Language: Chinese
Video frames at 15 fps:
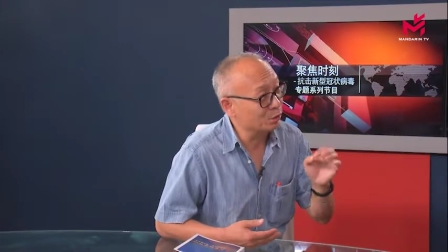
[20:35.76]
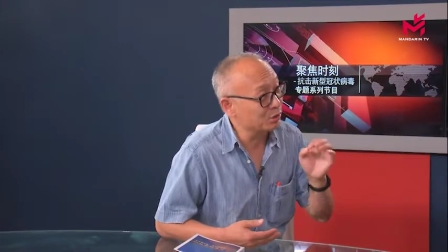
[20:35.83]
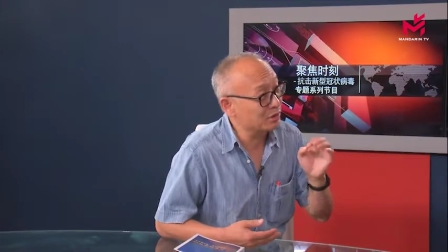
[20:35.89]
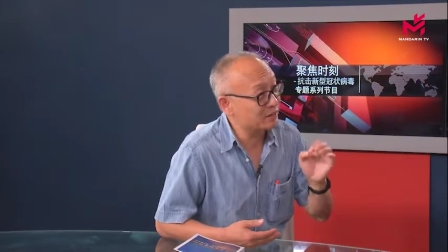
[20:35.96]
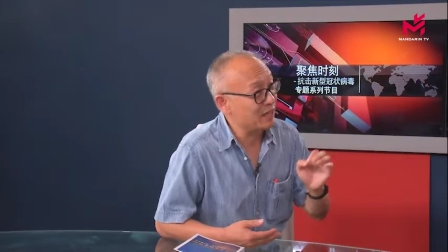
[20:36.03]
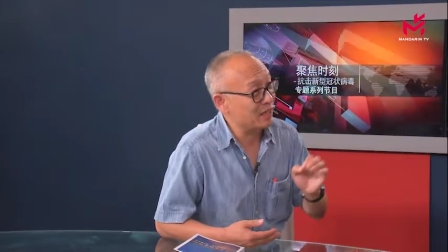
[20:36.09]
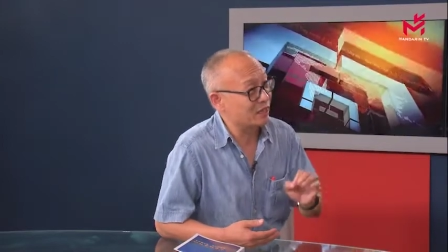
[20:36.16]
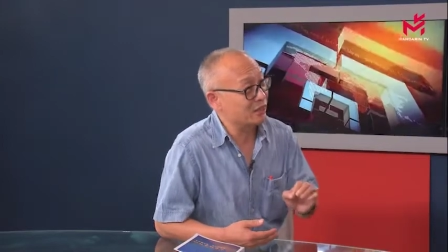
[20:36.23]
是
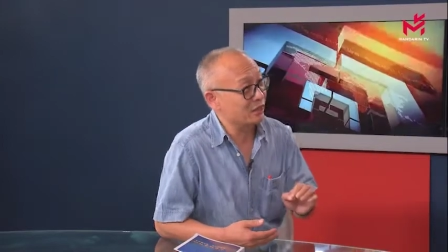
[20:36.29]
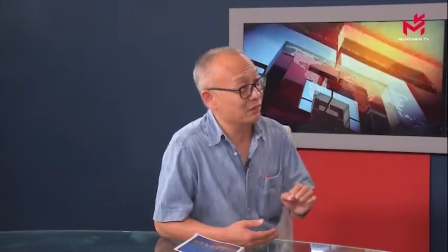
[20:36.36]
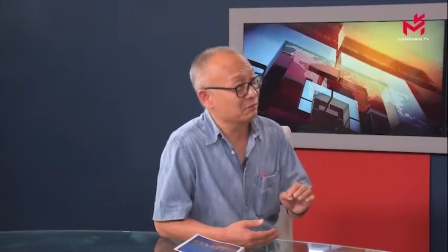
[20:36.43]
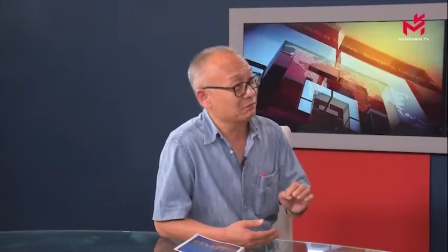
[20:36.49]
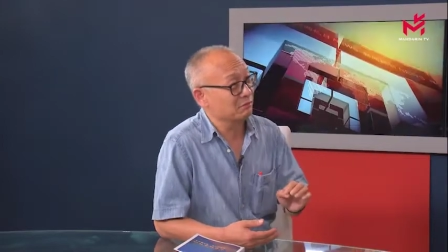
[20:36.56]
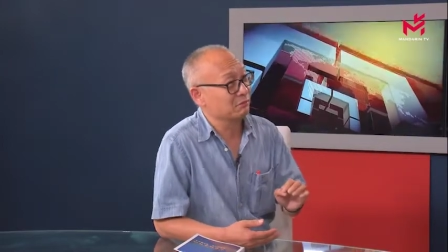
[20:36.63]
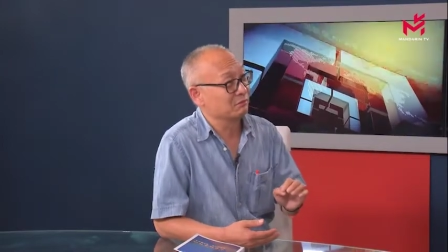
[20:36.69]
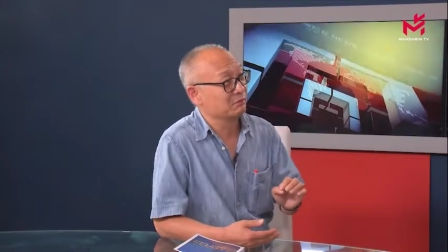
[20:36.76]
再生。
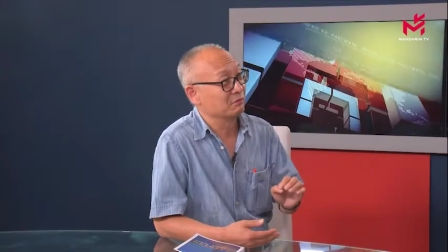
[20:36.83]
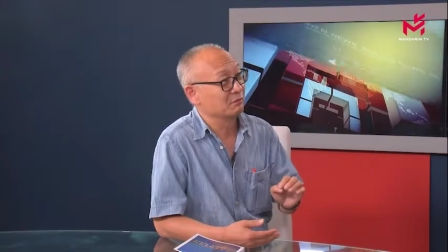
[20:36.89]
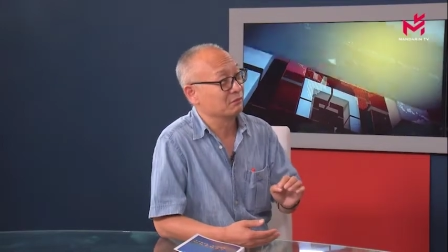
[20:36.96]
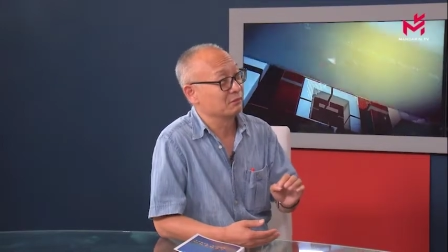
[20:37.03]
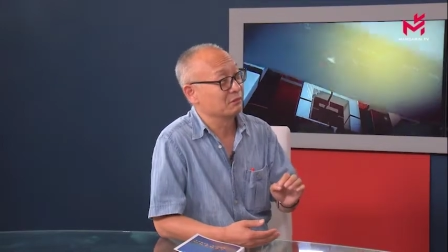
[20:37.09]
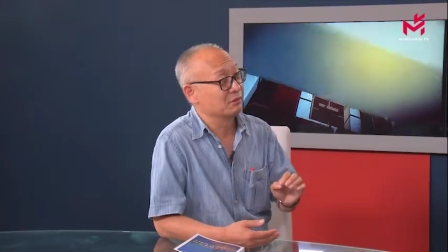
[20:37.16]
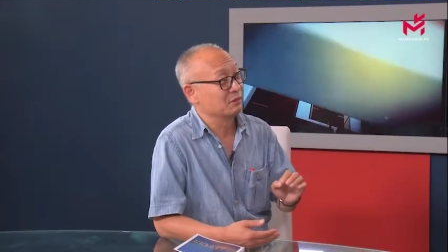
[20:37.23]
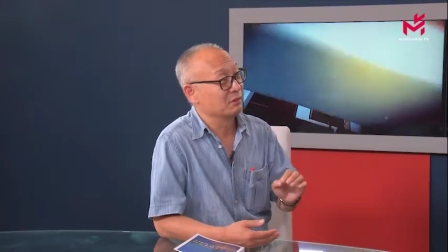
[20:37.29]

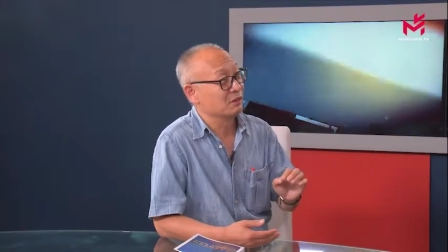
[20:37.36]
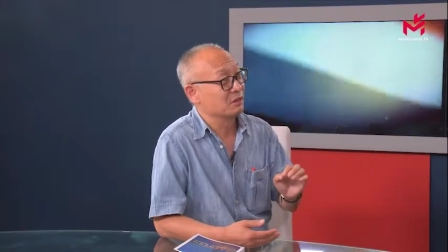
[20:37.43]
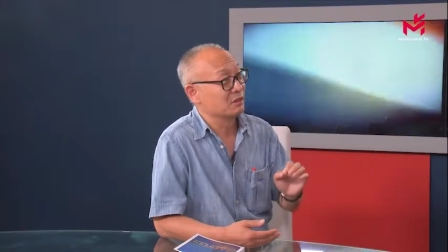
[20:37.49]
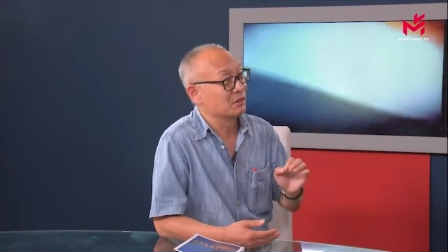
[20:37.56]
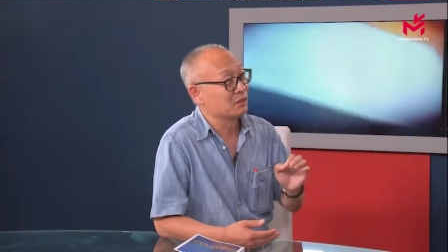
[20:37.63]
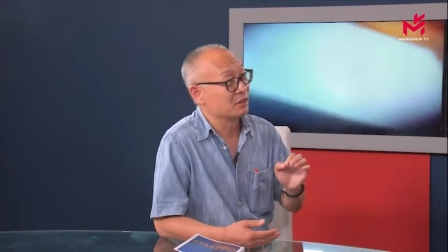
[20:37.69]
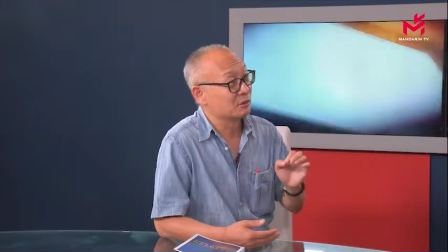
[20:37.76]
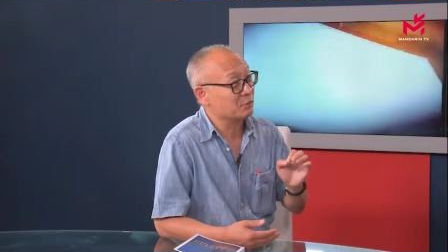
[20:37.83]

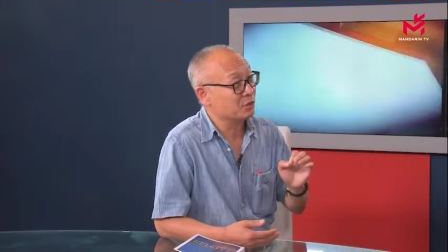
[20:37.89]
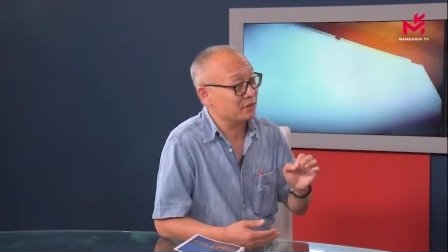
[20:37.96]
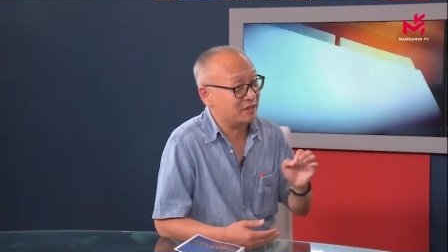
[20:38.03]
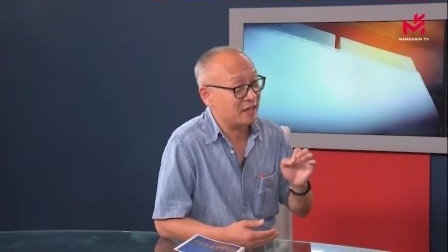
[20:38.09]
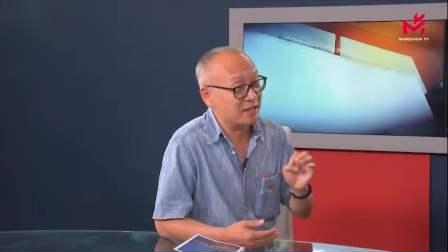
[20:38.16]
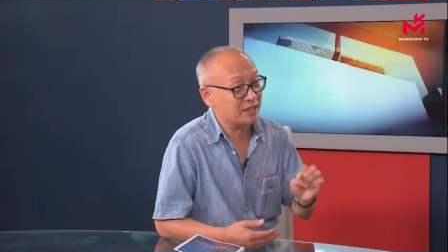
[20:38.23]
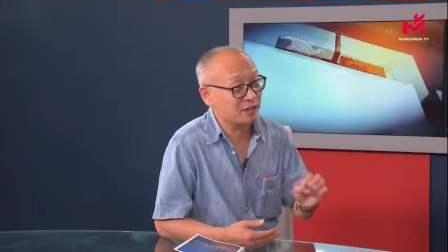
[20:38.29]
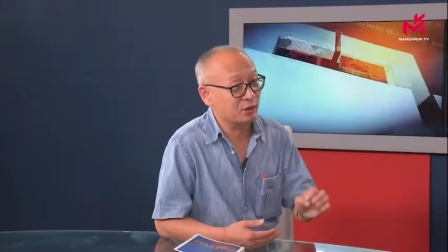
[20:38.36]
什么叫
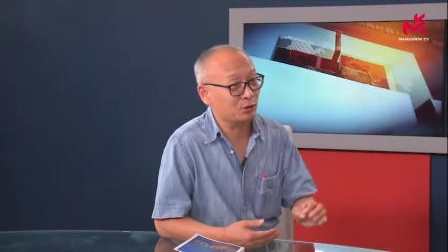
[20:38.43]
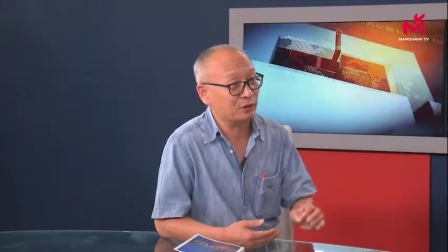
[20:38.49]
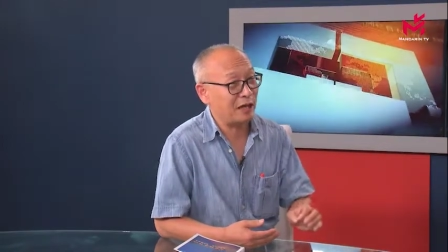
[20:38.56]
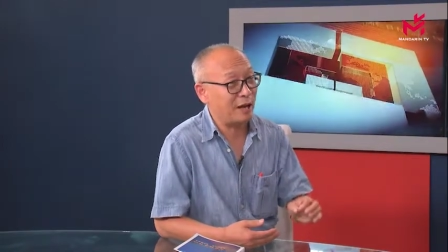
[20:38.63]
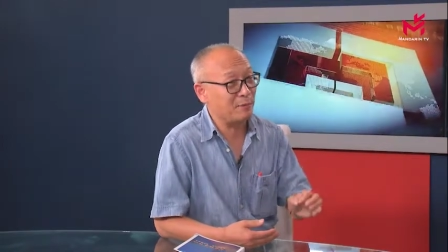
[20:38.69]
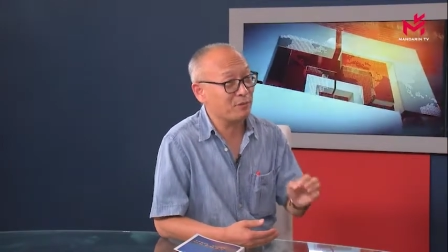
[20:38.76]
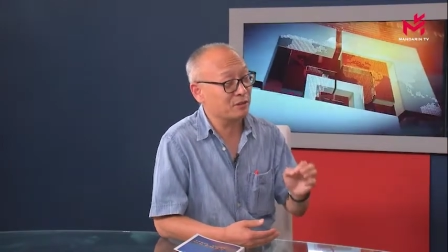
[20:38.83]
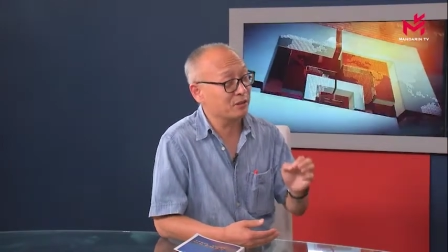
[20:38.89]
再生？就
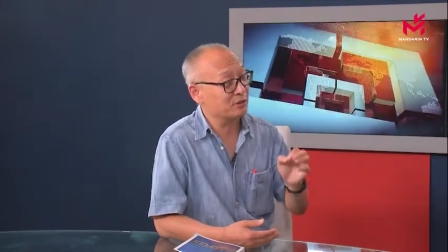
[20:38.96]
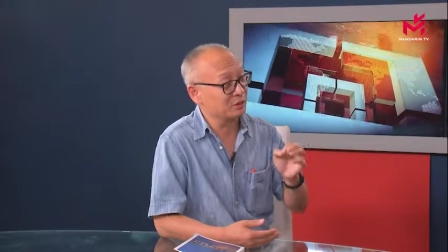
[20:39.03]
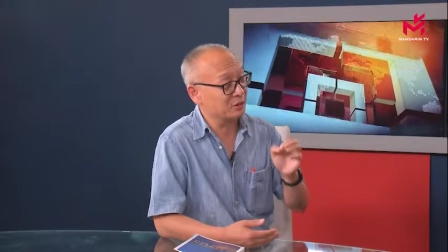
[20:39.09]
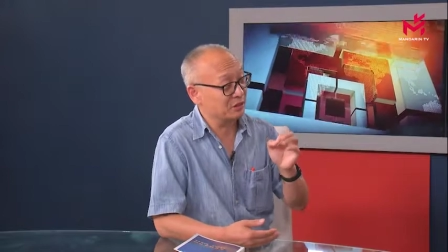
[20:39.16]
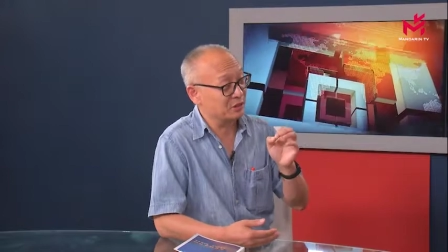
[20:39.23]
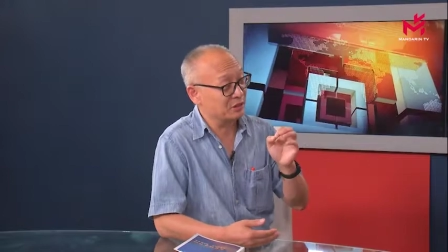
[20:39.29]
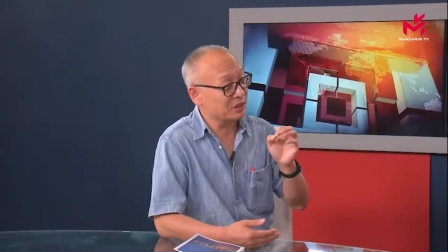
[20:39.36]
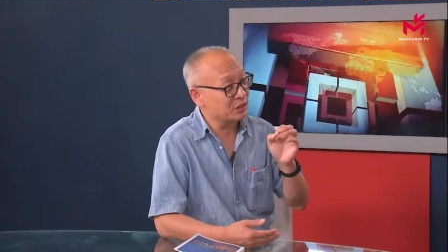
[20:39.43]
他们进医